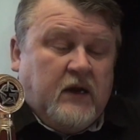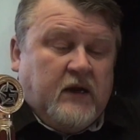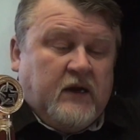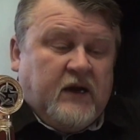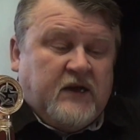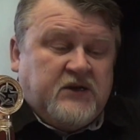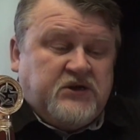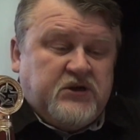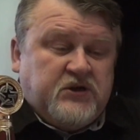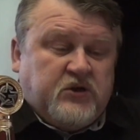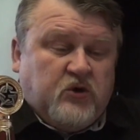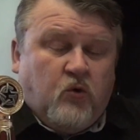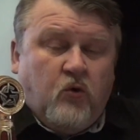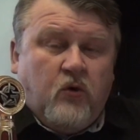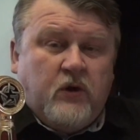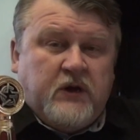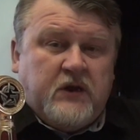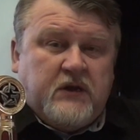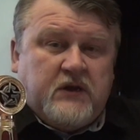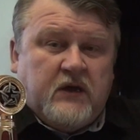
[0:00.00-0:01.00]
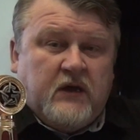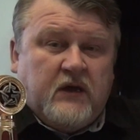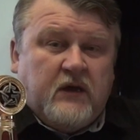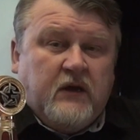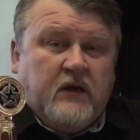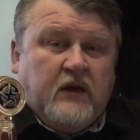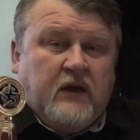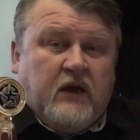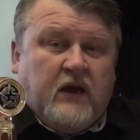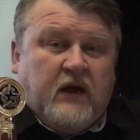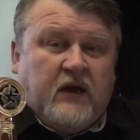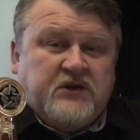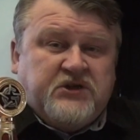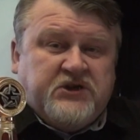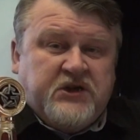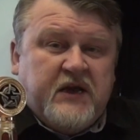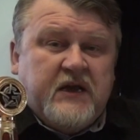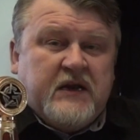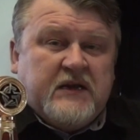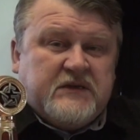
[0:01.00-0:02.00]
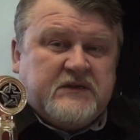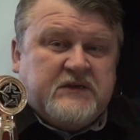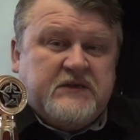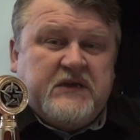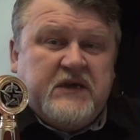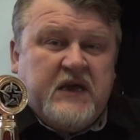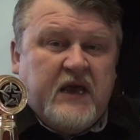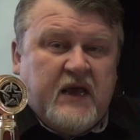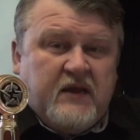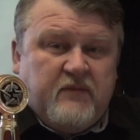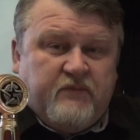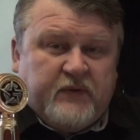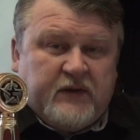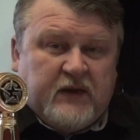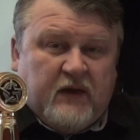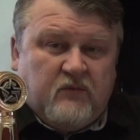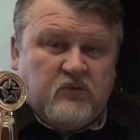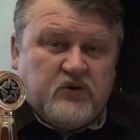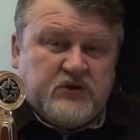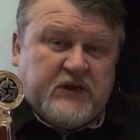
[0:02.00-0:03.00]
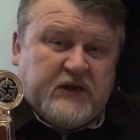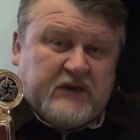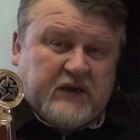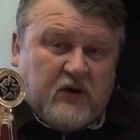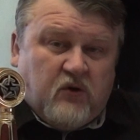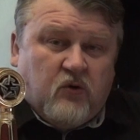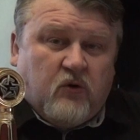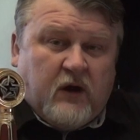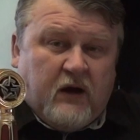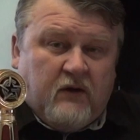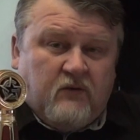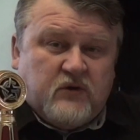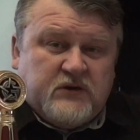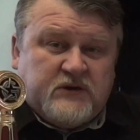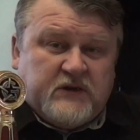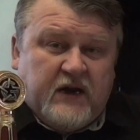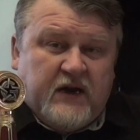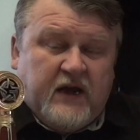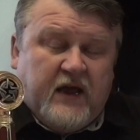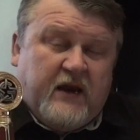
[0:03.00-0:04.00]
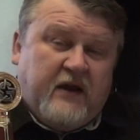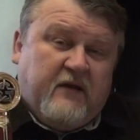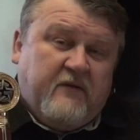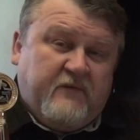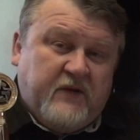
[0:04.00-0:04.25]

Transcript: Значит, ходите, а, через день, потому что это круговой солярий.